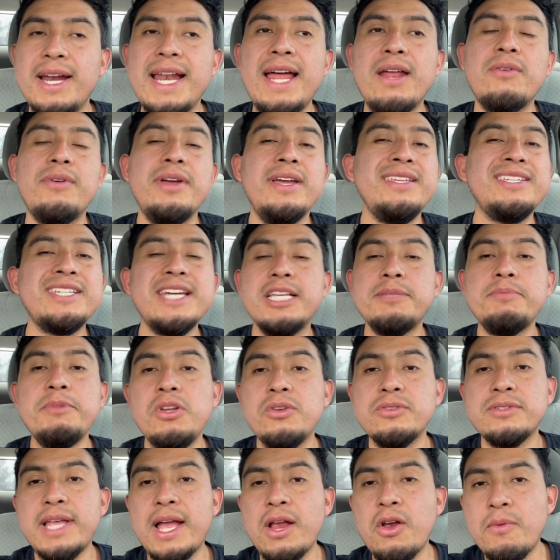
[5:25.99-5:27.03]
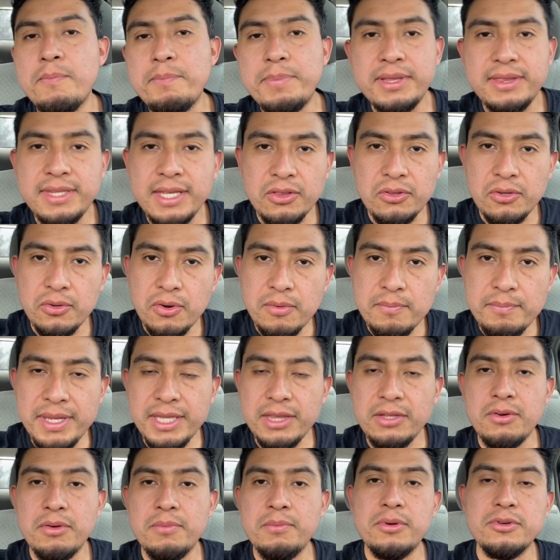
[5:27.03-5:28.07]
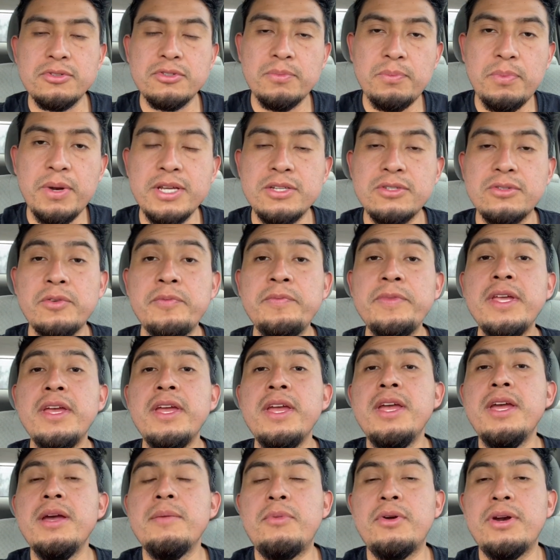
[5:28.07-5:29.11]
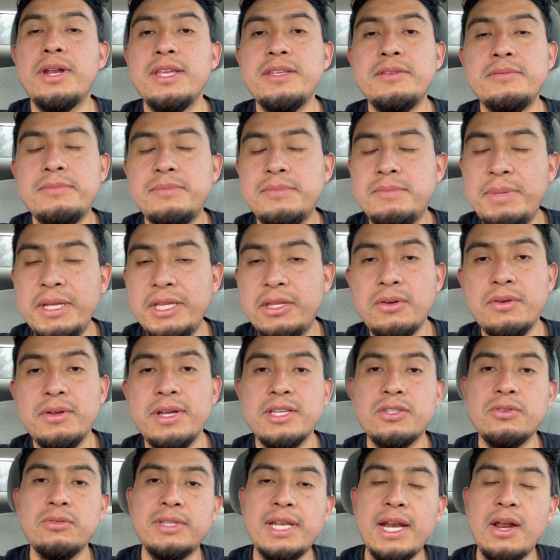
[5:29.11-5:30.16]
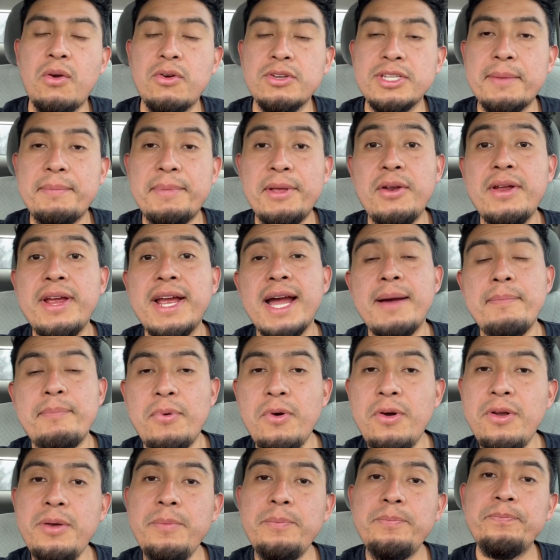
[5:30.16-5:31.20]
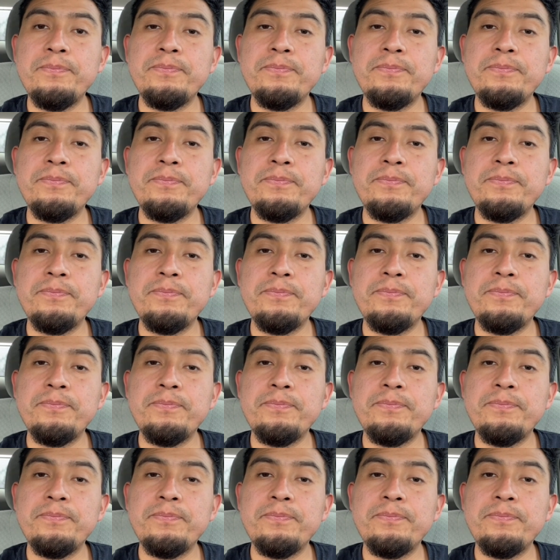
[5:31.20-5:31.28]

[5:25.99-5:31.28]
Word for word: Claro, Jasmine no está compitiendo con Bitcoin, por supuesto, porque Bitcoin es otra cosa, pero en Japón